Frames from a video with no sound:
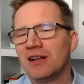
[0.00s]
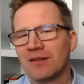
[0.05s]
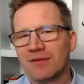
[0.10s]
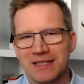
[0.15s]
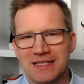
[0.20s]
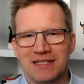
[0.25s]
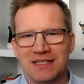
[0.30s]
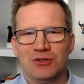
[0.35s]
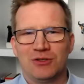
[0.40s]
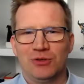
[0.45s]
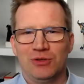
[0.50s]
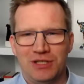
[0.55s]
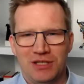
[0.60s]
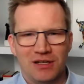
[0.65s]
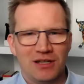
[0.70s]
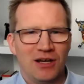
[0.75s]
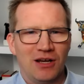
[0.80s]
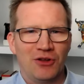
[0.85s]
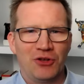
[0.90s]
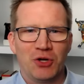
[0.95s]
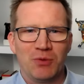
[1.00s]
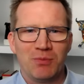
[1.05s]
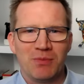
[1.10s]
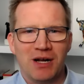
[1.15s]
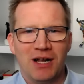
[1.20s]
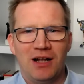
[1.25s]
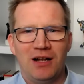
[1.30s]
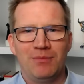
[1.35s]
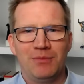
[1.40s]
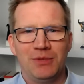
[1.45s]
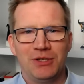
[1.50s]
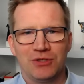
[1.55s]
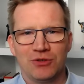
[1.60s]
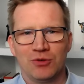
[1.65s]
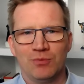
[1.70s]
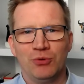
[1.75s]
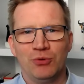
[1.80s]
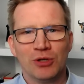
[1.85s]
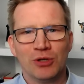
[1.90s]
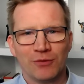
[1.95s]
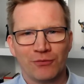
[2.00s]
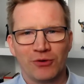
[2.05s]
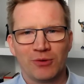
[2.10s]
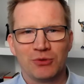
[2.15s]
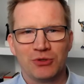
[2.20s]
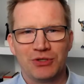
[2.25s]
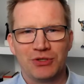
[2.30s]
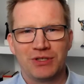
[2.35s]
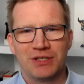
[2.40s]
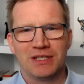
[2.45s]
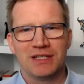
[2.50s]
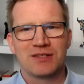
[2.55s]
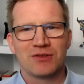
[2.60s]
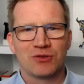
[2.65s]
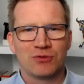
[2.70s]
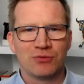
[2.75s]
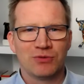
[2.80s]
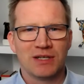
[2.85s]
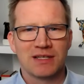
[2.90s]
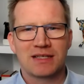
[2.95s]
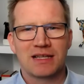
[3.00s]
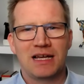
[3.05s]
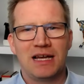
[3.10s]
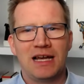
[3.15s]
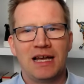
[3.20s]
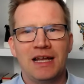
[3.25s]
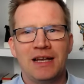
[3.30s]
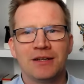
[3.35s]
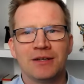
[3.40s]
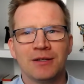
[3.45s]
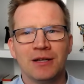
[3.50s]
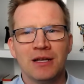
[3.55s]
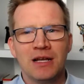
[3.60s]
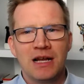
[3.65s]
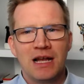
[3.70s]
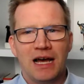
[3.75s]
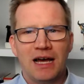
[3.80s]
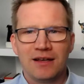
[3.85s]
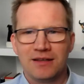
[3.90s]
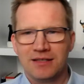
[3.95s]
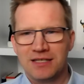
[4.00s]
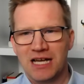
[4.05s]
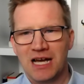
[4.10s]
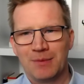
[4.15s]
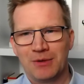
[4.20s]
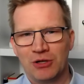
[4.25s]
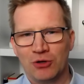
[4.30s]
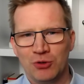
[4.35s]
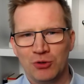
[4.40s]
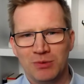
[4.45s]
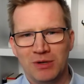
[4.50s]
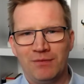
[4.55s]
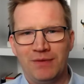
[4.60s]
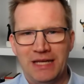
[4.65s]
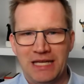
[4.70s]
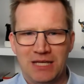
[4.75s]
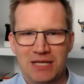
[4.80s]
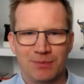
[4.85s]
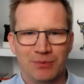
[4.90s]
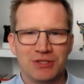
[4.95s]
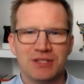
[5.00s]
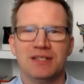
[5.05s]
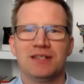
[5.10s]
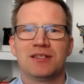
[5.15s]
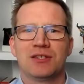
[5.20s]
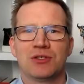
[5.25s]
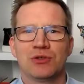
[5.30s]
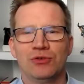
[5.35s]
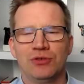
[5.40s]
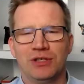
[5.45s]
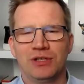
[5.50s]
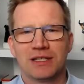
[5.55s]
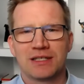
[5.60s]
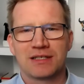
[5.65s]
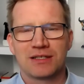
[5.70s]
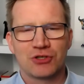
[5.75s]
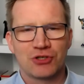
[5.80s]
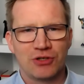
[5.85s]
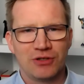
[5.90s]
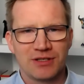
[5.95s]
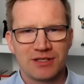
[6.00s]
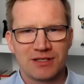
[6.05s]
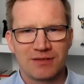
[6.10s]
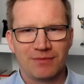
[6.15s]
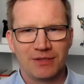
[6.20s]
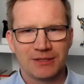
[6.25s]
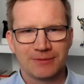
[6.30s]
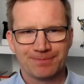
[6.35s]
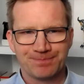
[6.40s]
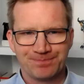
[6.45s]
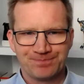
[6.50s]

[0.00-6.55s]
was natürlich dann auch nochmal mit Gebühren verbunden ist und du hast keine Handhabe darüber, welche Position jetzt geschlossen wird.